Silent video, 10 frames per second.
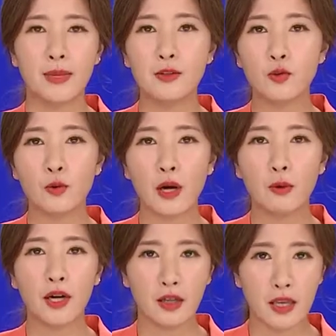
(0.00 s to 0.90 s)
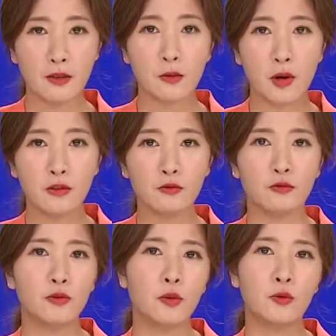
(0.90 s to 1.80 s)
민주화와 인권
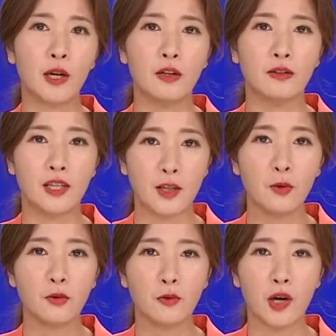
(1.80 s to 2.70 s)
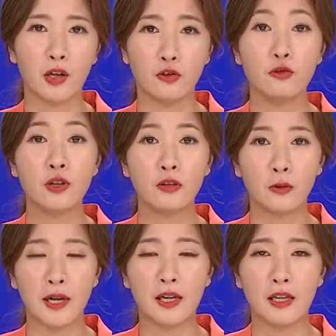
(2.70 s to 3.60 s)
운동 관련 기록과
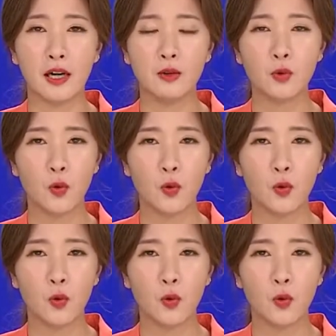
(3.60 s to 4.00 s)
유적 관리가